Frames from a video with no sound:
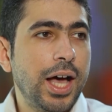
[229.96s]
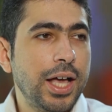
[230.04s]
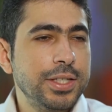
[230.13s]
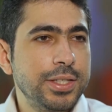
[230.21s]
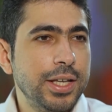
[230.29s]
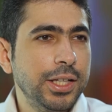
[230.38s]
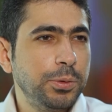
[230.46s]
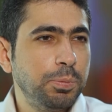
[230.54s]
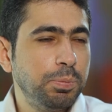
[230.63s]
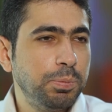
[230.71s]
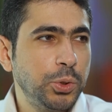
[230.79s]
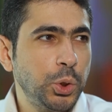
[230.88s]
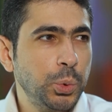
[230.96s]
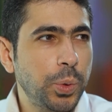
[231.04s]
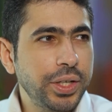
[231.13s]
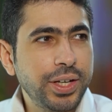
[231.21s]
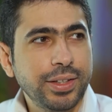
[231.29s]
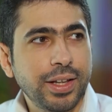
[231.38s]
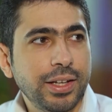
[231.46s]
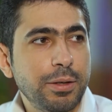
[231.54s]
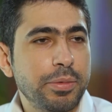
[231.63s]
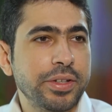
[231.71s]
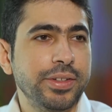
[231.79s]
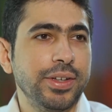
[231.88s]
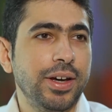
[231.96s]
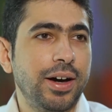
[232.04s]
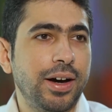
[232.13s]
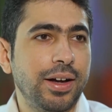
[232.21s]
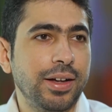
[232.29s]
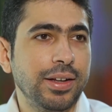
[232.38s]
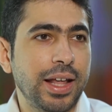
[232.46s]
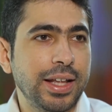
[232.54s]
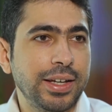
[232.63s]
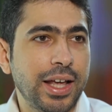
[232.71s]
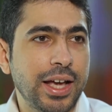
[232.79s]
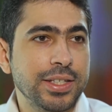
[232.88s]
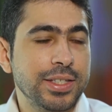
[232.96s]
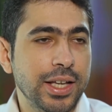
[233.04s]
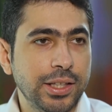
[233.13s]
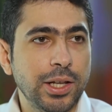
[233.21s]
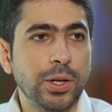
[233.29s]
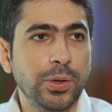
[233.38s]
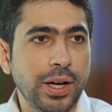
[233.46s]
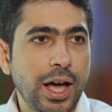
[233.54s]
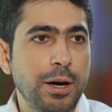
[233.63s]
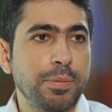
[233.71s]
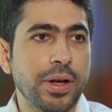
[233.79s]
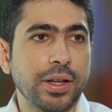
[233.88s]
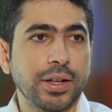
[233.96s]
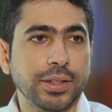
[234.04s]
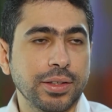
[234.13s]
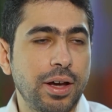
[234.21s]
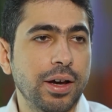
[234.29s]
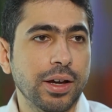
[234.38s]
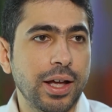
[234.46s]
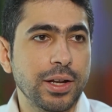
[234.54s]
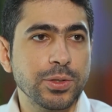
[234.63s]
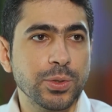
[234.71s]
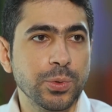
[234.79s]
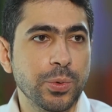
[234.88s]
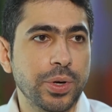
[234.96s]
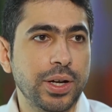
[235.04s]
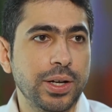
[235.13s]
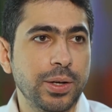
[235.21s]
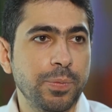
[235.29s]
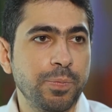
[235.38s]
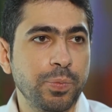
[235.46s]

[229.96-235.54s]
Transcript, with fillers: حسيت شوية عدم ارتياح لأن حسيت اللون الأحمر كان طاغي على الصورة